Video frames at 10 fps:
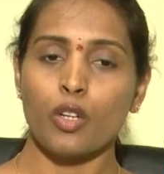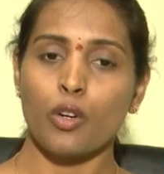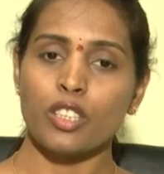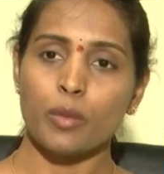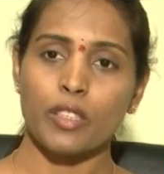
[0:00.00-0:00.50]

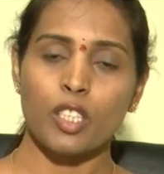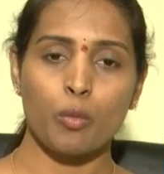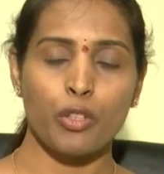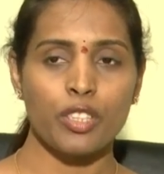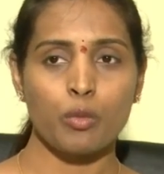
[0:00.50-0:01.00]
కొంతమందిలో
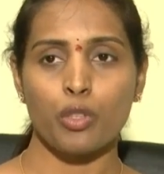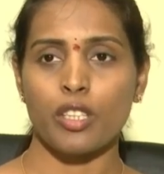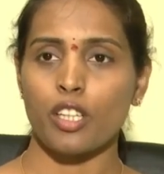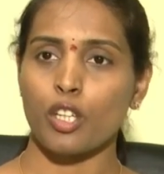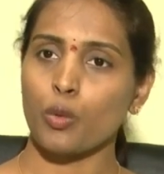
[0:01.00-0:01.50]
మొదటి మూడు
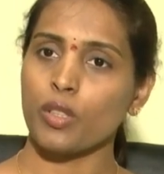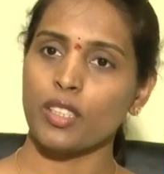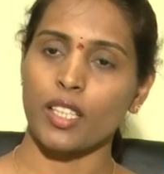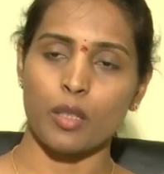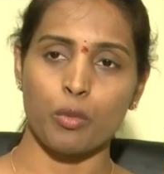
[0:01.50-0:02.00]
నెలల్లో ఉండి
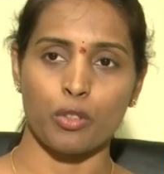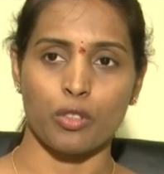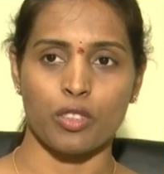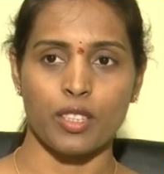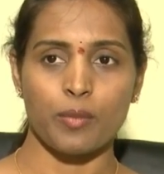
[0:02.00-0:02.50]

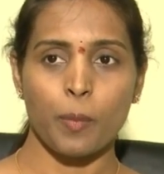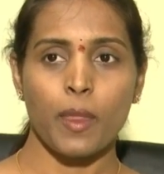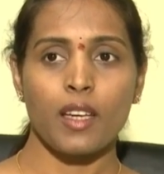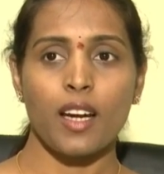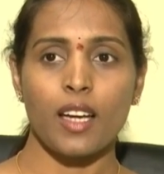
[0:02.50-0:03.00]
తగ్గిపోతుంది
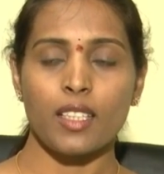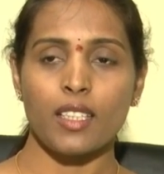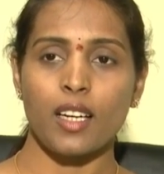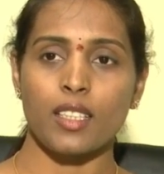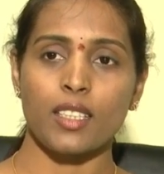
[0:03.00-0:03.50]
కానీ
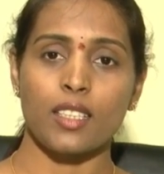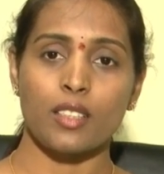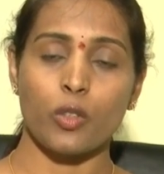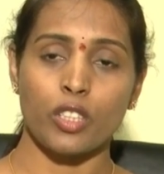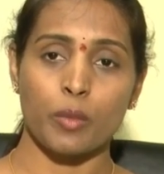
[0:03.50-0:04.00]
అది
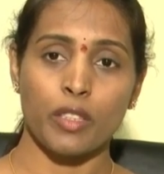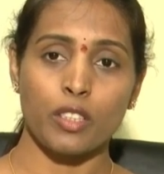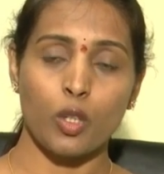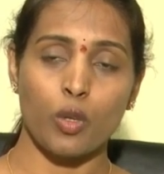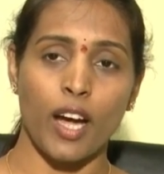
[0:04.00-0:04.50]

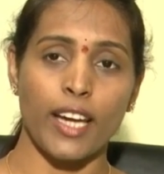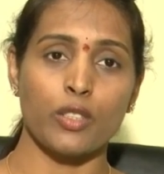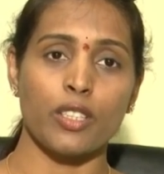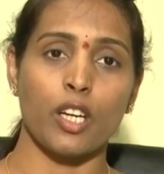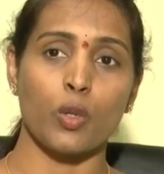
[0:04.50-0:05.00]
కొంతమందిలో
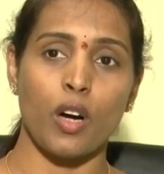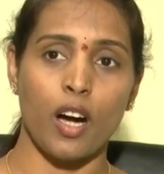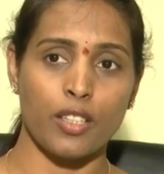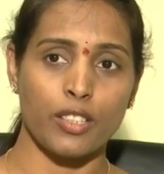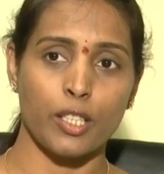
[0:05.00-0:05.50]
ఐదు నెలలు
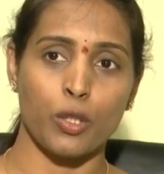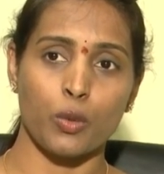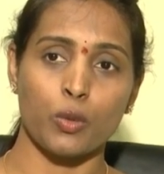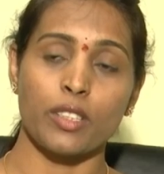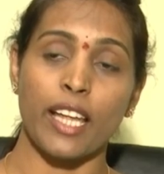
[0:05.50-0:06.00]
ఆరు
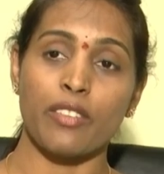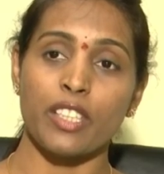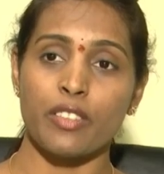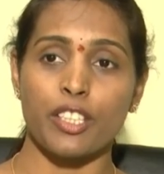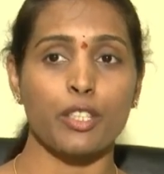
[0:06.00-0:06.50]
నెలలు
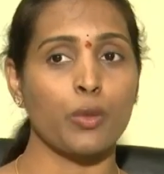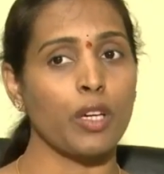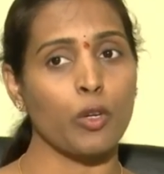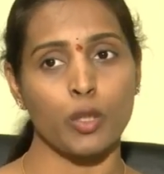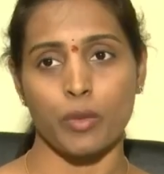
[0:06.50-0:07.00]
డెలివరీ వరకు
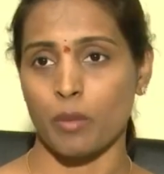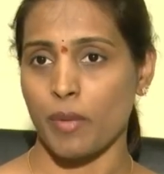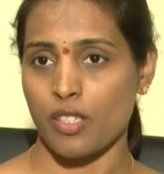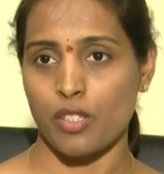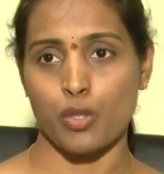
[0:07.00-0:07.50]
కూడా కొంతమంది
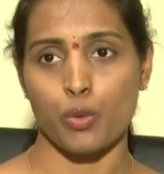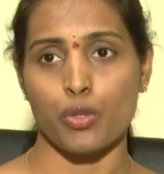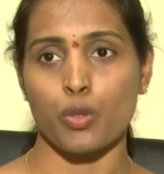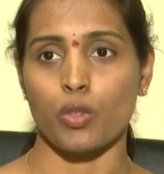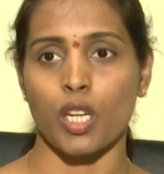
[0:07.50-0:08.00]
పేషెంట్స్
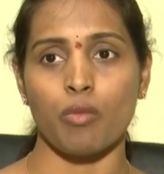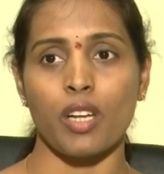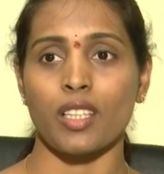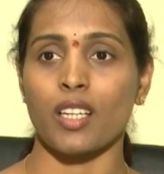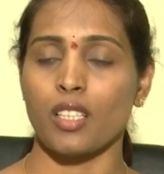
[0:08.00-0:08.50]
చూస్తూ ఉంటాం
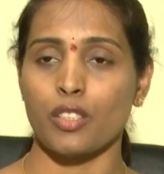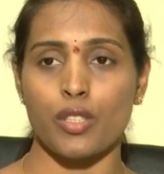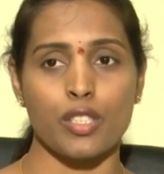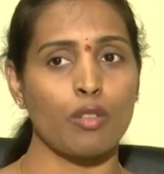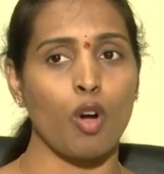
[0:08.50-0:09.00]
వాళ్ళకి
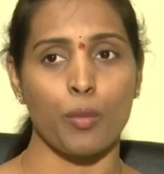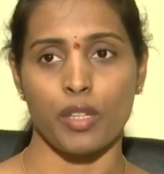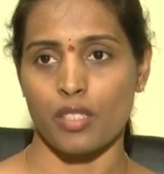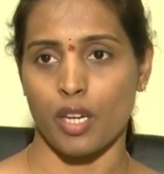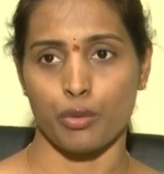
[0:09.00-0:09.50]
కంటిన్యూస్గా
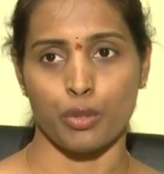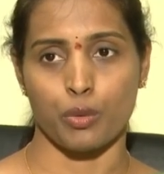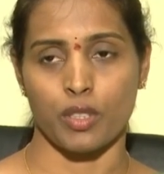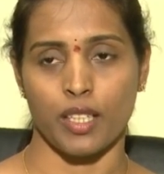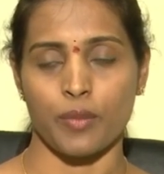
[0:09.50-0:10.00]
వామిటింగ్స్ అవుతూ
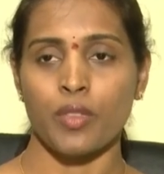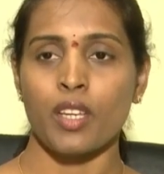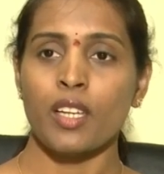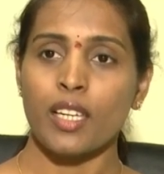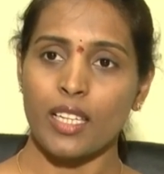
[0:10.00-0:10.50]
ఉంటాయి
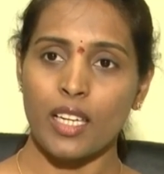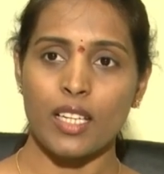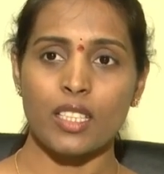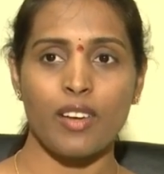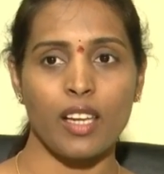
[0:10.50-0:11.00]

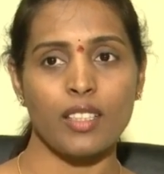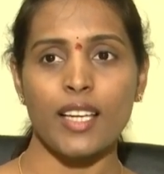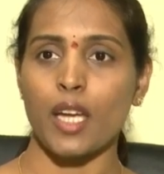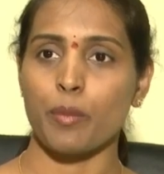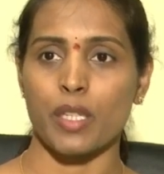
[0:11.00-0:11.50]
ఇలాంటి
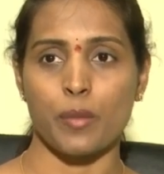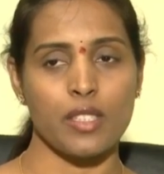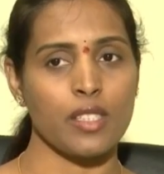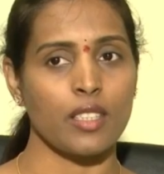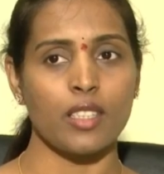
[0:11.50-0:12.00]
వాళ్ళని
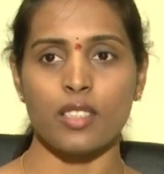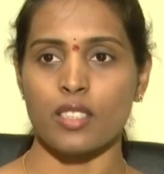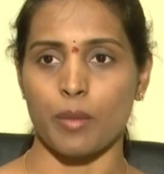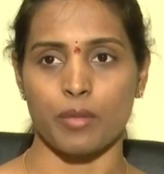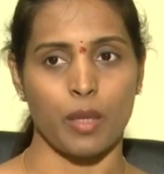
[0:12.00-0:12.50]
హైపరెమ్సిస్ అని
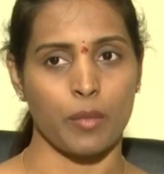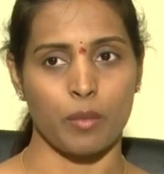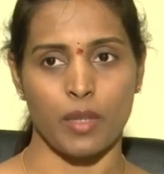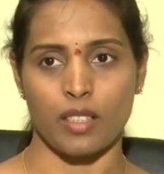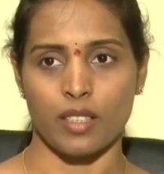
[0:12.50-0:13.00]

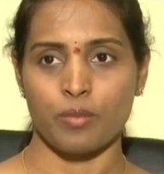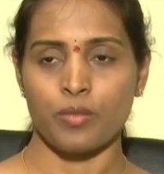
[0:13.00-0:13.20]
చెప్తామన్నమాట